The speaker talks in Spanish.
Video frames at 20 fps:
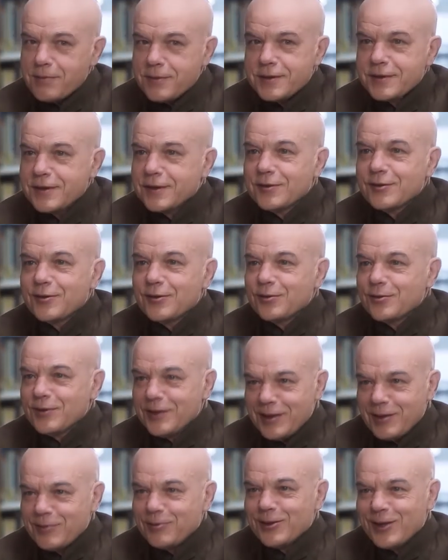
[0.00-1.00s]
me siento
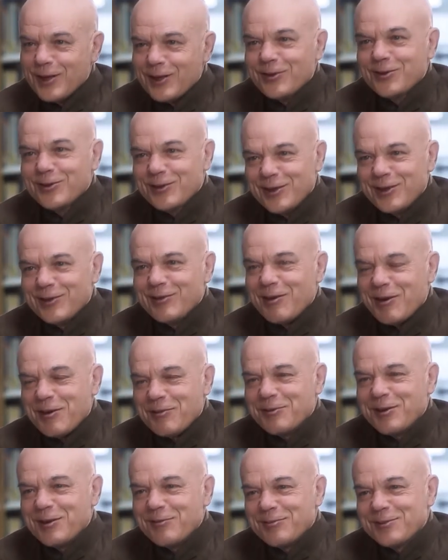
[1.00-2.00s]
bien y voy a
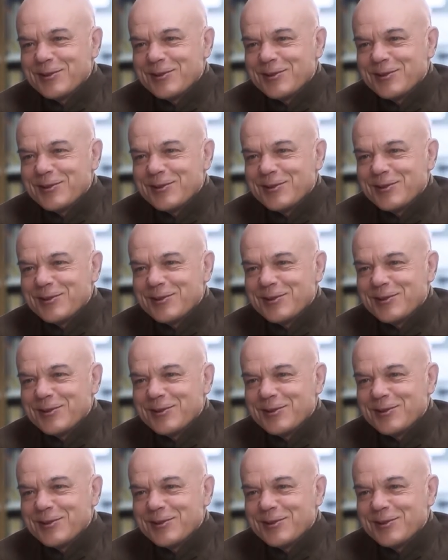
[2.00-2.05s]
continuar bien,